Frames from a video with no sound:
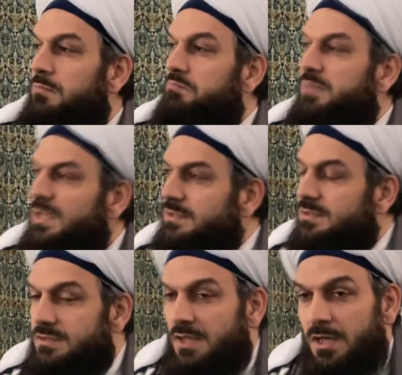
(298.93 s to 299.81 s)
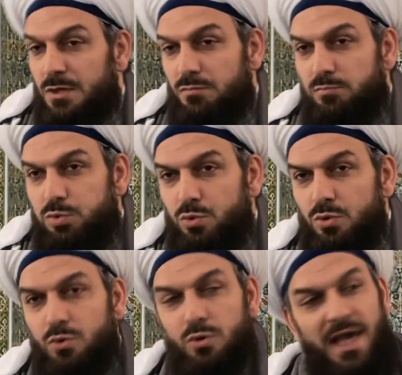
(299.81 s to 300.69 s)
Biz
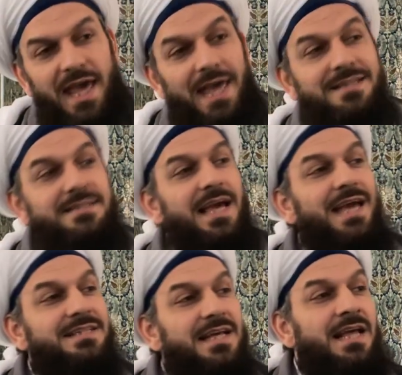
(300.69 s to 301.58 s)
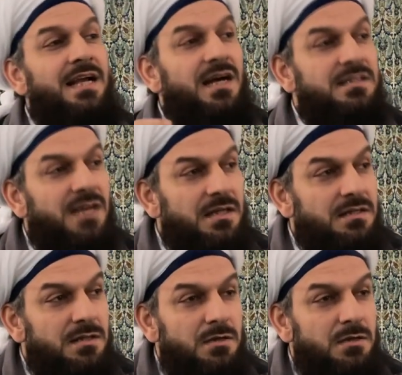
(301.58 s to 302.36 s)
bunu elde edene kadar